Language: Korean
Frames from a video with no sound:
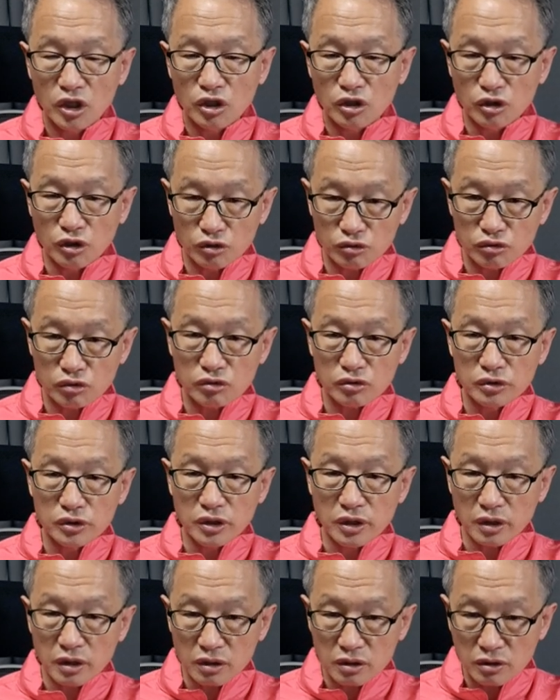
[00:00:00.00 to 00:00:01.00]
외국
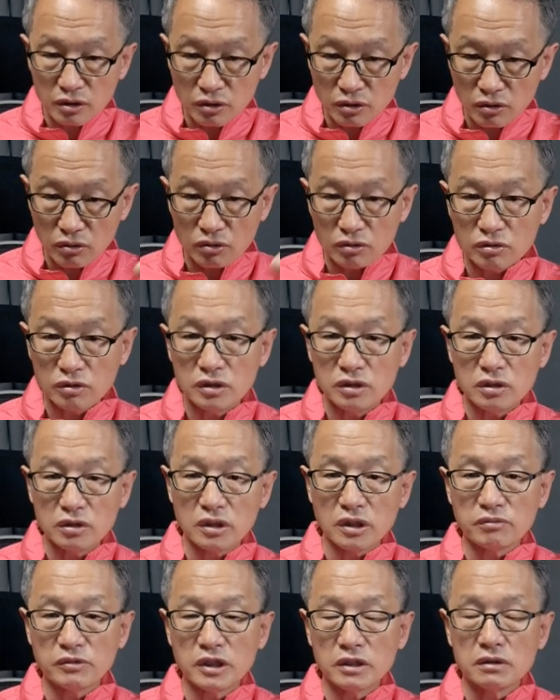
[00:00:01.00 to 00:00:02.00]
군대를 끌어오고
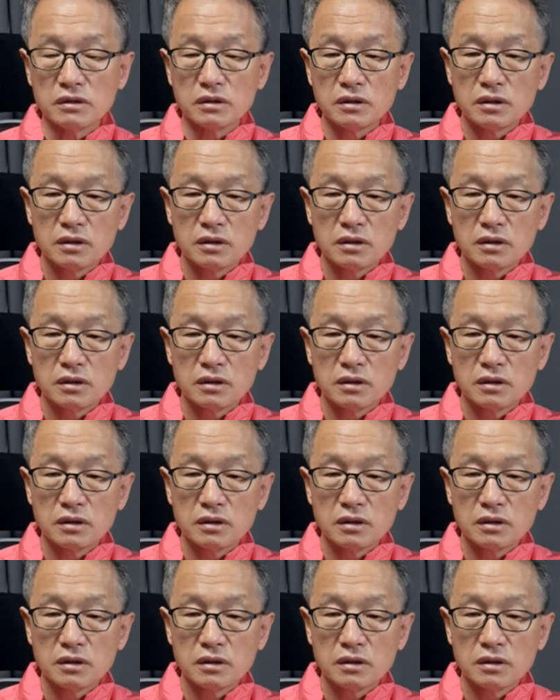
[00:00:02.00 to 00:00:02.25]
이런 데만